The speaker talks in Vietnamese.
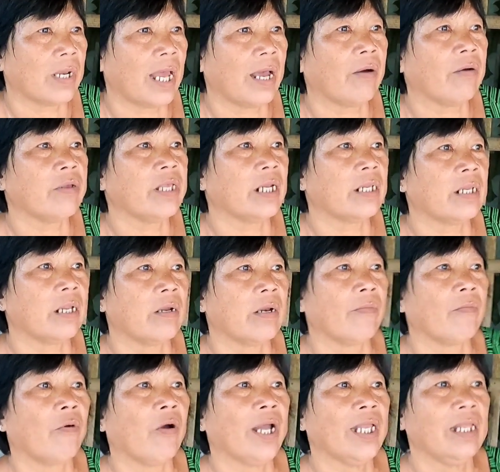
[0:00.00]
đau hồi dịch rồi
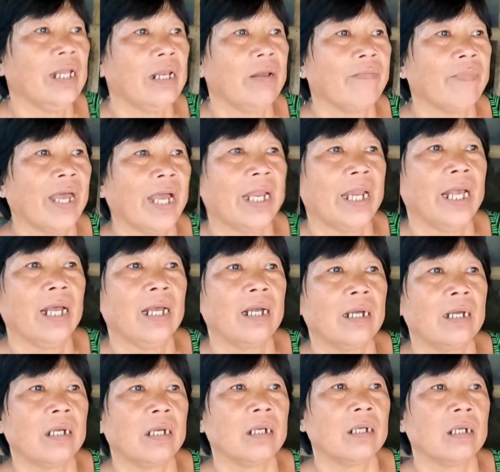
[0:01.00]
năm ngoái tới năm nay đó
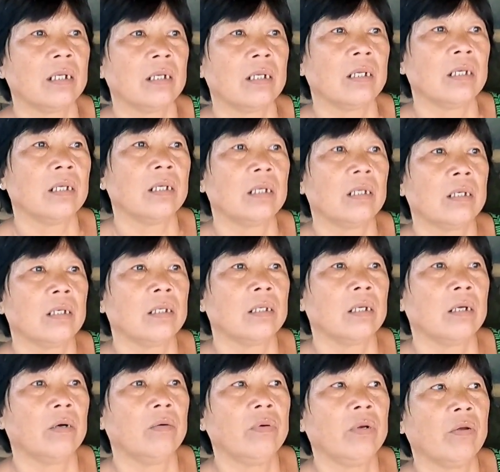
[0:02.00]
dạ yeah.
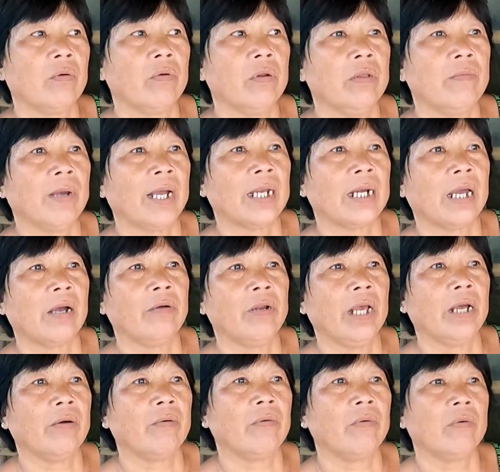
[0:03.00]
giờ út đâu có đi bằng nổi
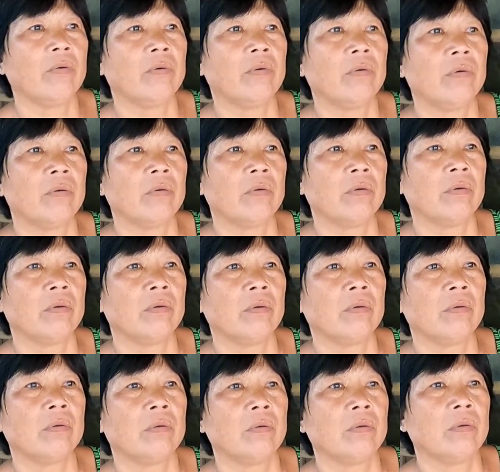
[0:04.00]
đâu
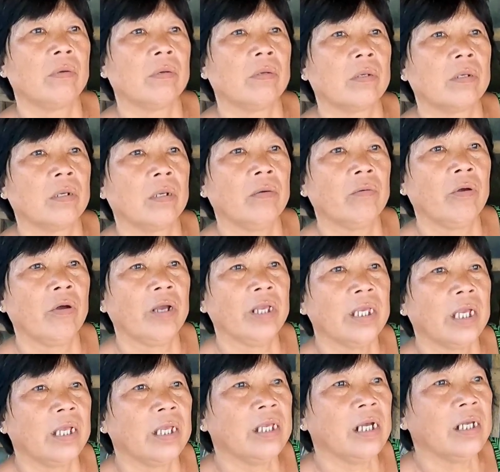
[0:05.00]
nó có
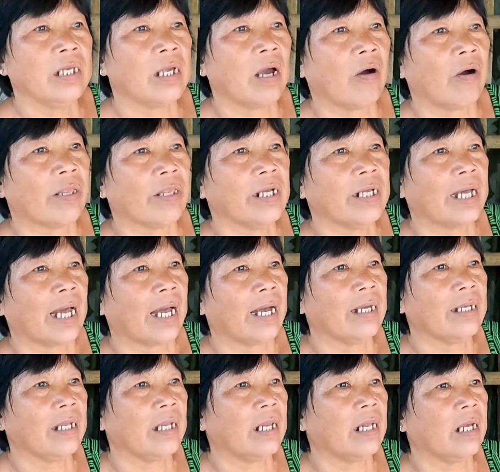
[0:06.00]
gì nhức giò nhức
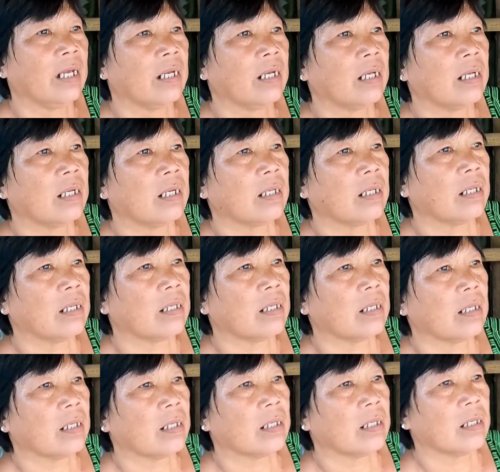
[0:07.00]
cẳng gì đó
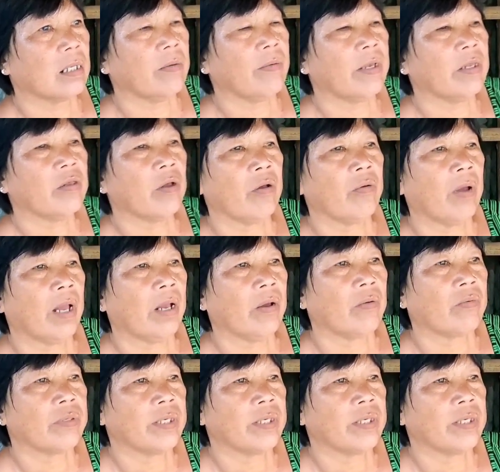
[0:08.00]
nó bị xói quá